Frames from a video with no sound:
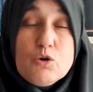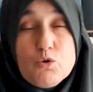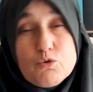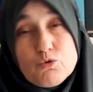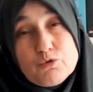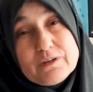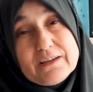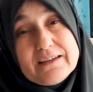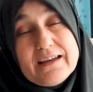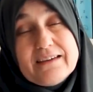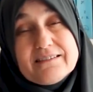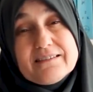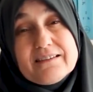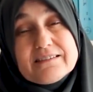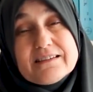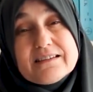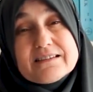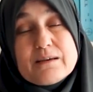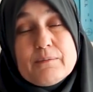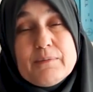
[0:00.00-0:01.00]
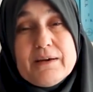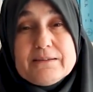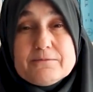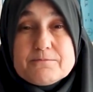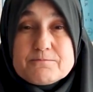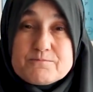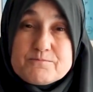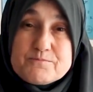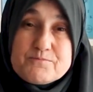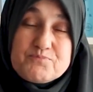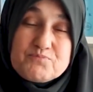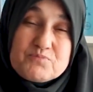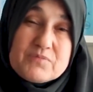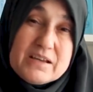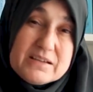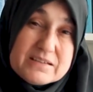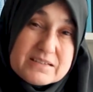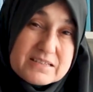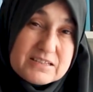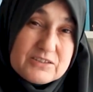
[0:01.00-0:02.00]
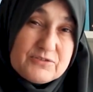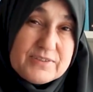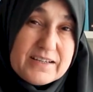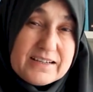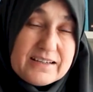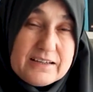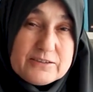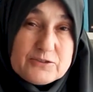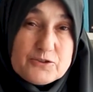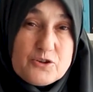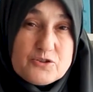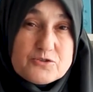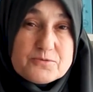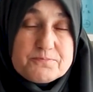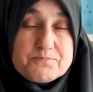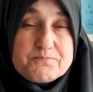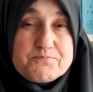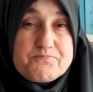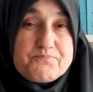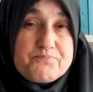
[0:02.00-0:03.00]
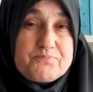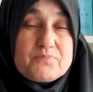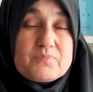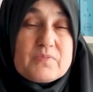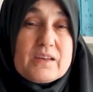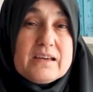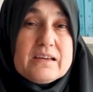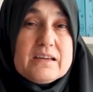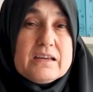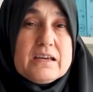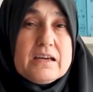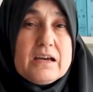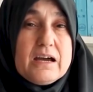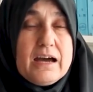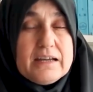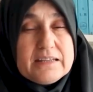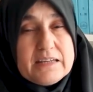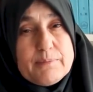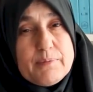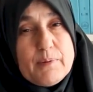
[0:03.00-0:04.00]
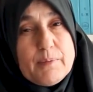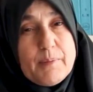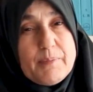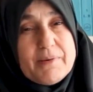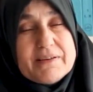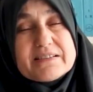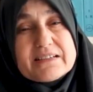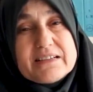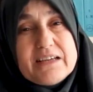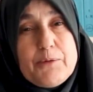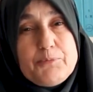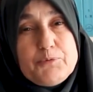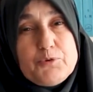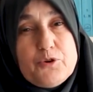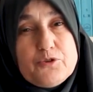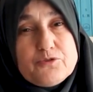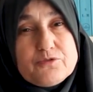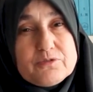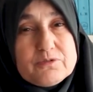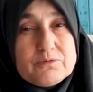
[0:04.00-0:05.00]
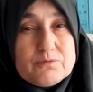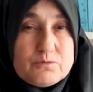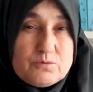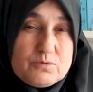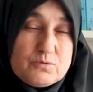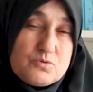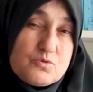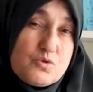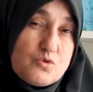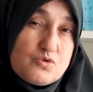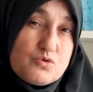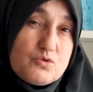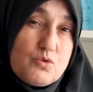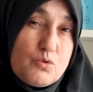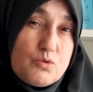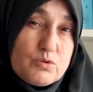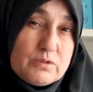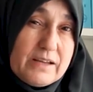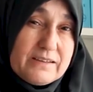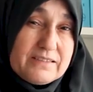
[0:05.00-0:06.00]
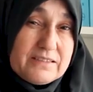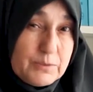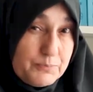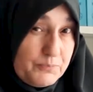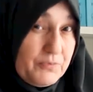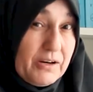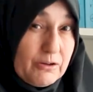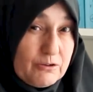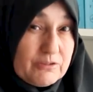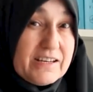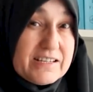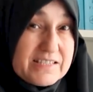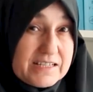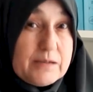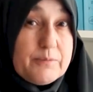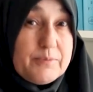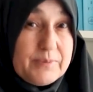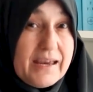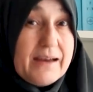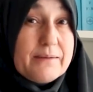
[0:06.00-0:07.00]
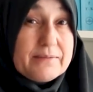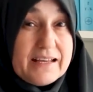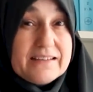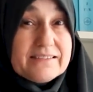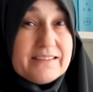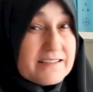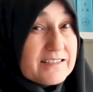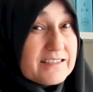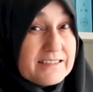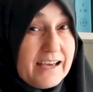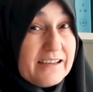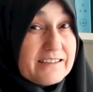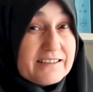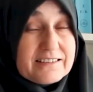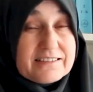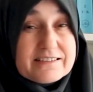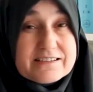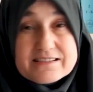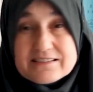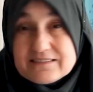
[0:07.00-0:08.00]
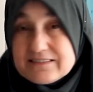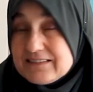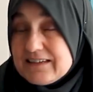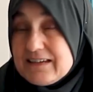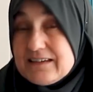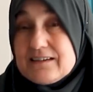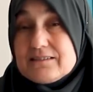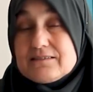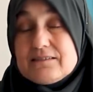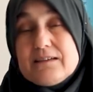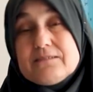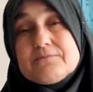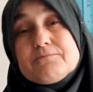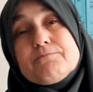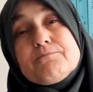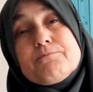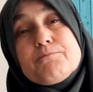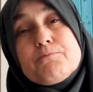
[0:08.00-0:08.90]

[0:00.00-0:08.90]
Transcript: Okuldan ayrıldığı zaman sınıfta kalıyor. Anne baba baskı yapıyor. Çocuğun okuldan tıp fakültesi gibi bir yerden nasıl ayrılırsın diyerekten.